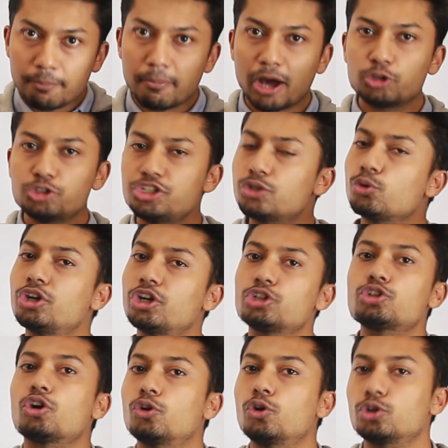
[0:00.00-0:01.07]
মানসিক কোনো একটা
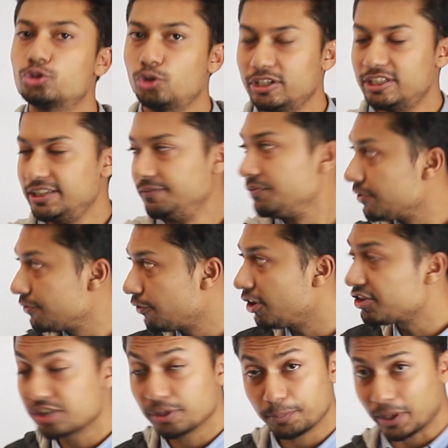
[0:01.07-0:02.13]
সংঘর্ষ আছে ফর
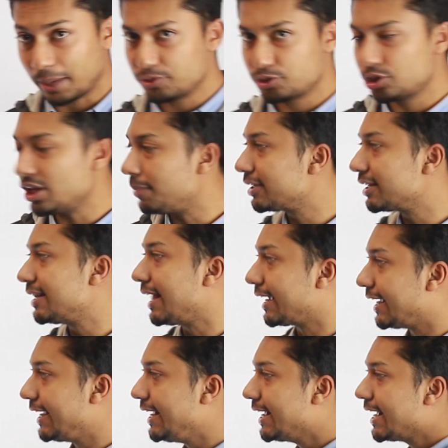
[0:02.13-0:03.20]
এক্সাম্পল আমি যদি আমারটা
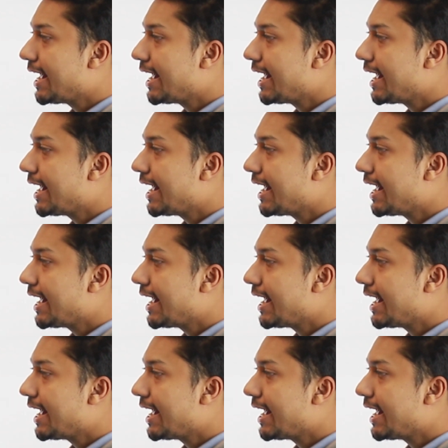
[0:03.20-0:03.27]
দেখাই